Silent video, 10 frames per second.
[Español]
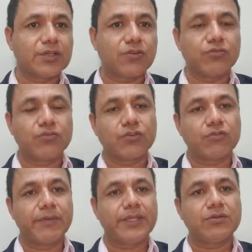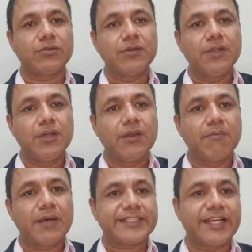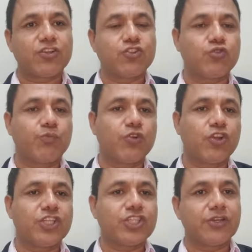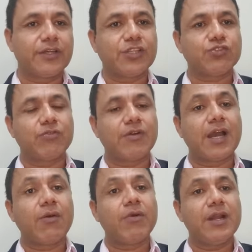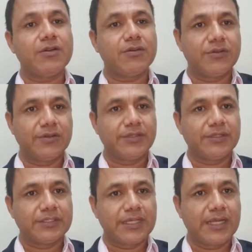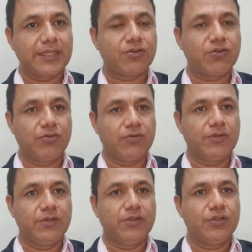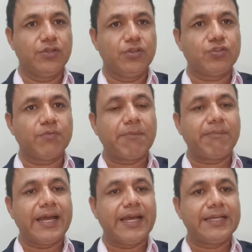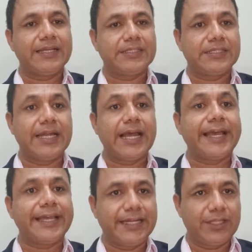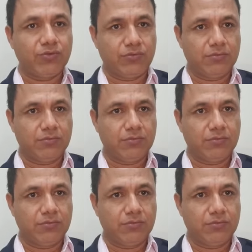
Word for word: con un documento, más que con su puro dicho de que su abuelo se la dejó, su papá se la heredó.